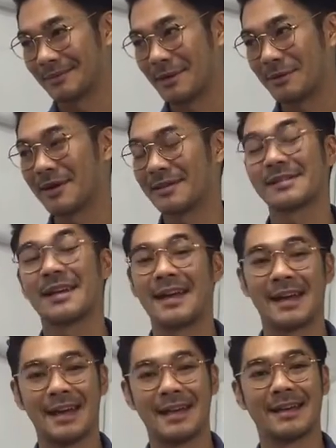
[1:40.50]
ไม่ว่าเขาจะ
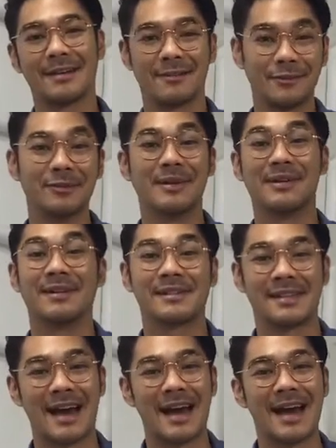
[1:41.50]
ใส่อะไรเขาก็ดูเหมือน
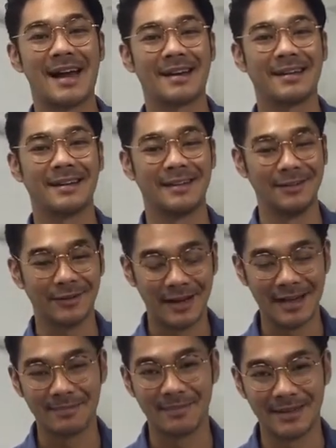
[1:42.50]
ร็อกสตาร์ก็เลยย
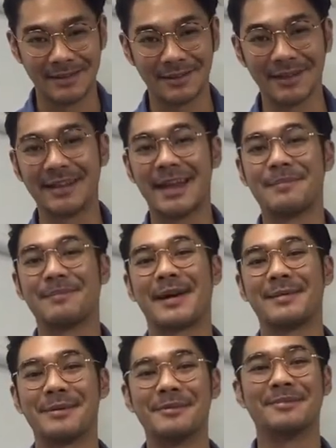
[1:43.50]
กให้เป็นจอห์นนี่ เดป
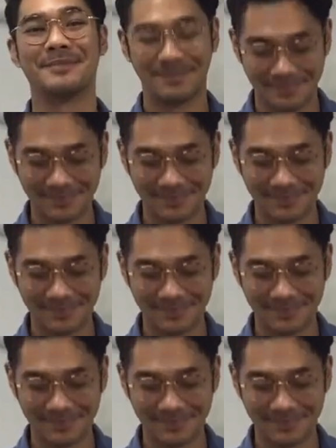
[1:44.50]
ครับผม